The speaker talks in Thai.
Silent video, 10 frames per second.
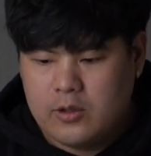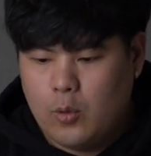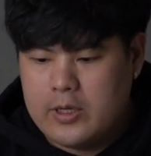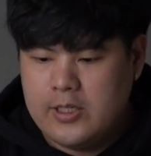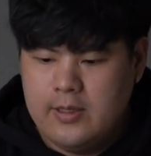
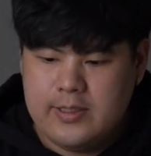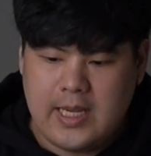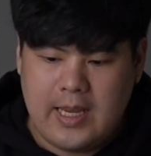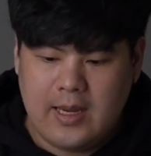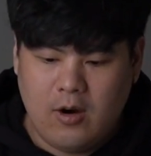ตัวชื่อ
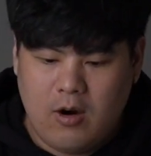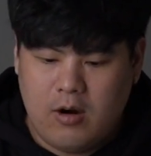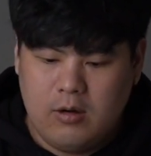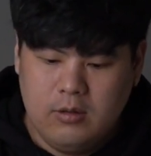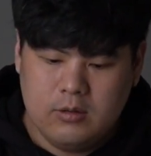สีขอ
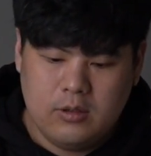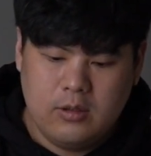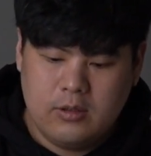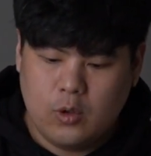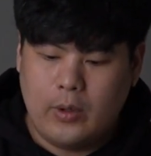ง
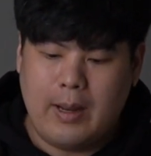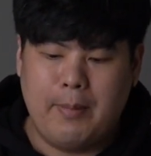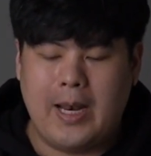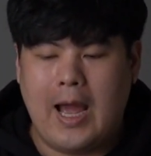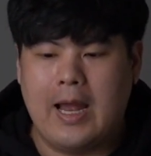ตัวธร
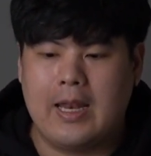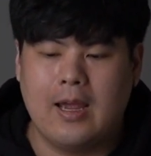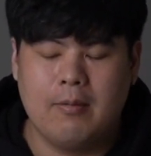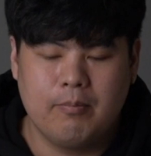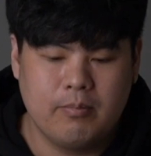รมดา
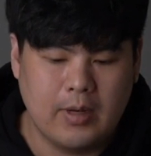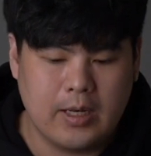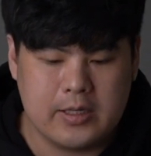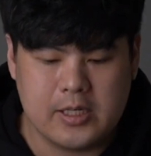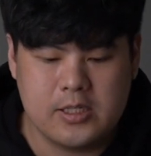เนี่ยมัน
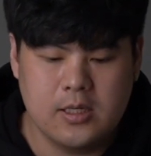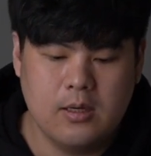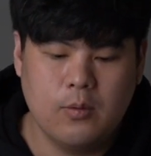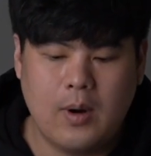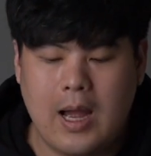จะ
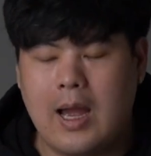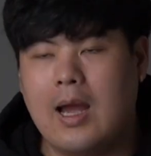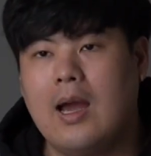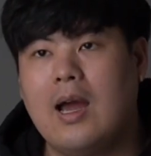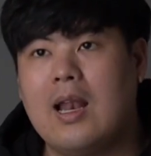ชื่อว่า
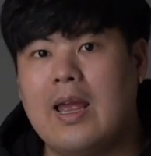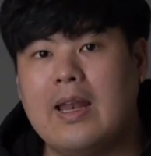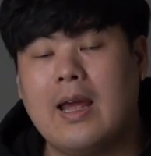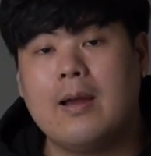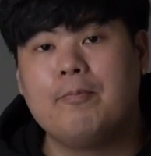อะไร
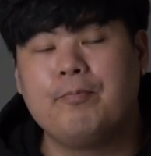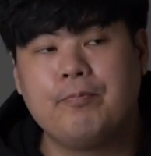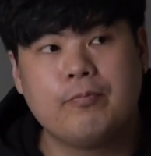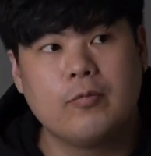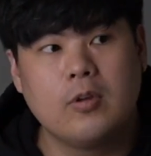นะ
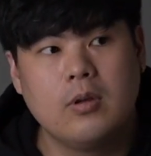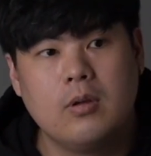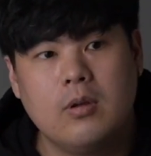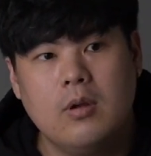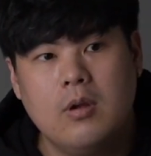
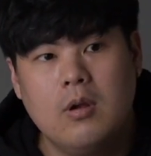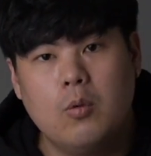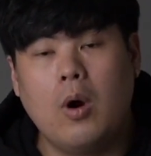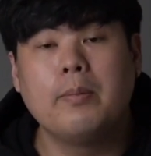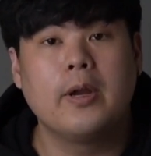
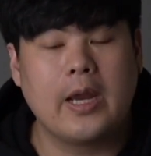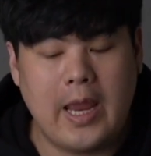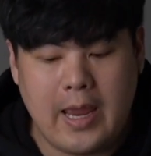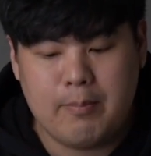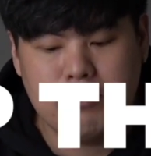วอปเดอะ
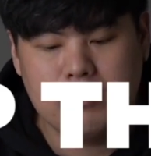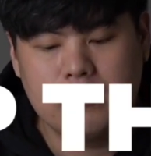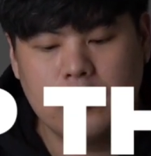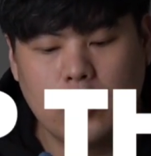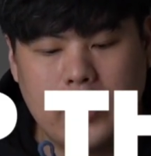เกม
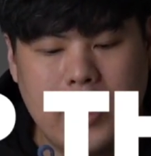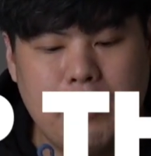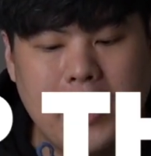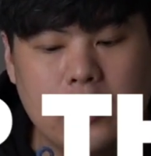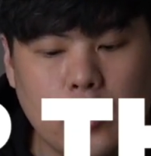ตัวนี้
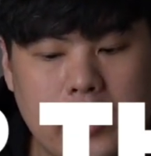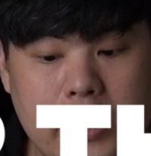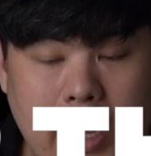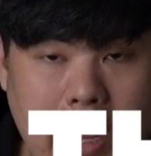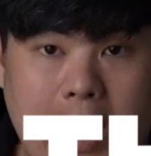เป็นตัว
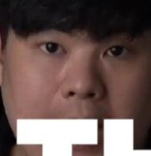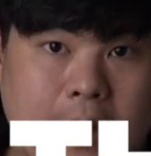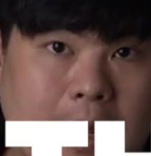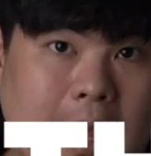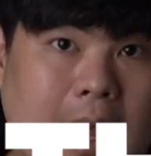Day
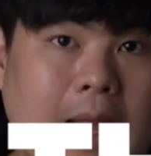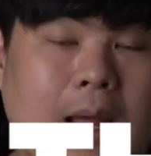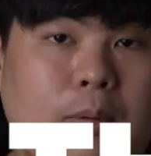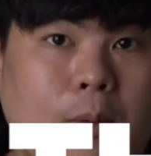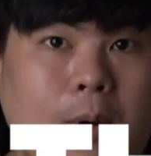นะฮะ
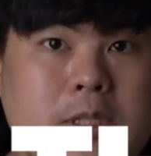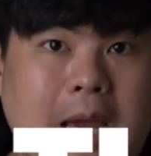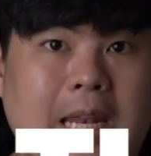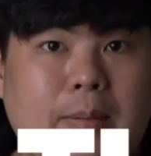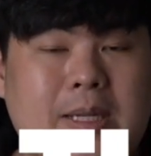แล้วผมเข้าใจ
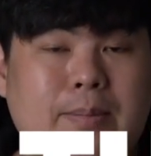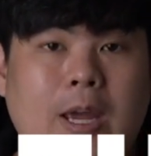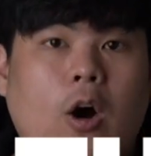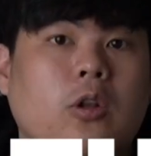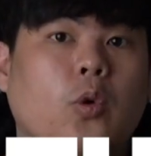เดี๋ยวมันจะมี
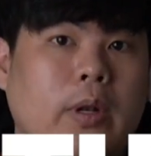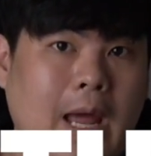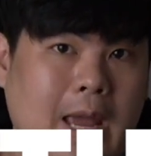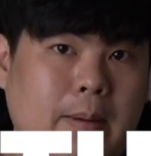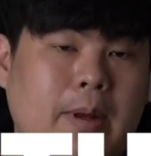ออกตัว
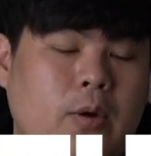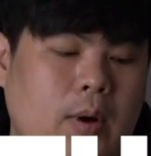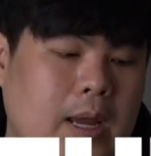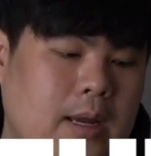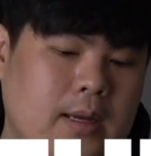ไนท์มาด้
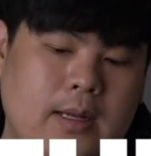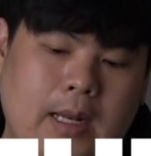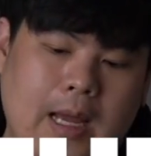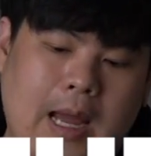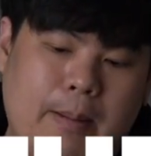วย
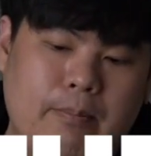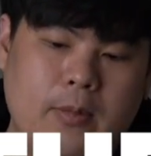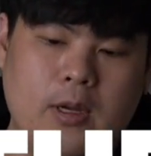นะครับ